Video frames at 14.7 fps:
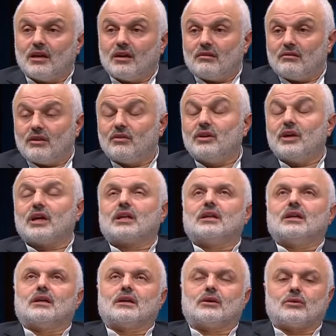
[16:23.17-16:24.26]
vav'ı
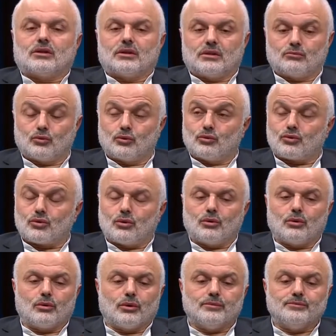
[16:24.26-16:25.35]
ekleyerek bunu söylüyor.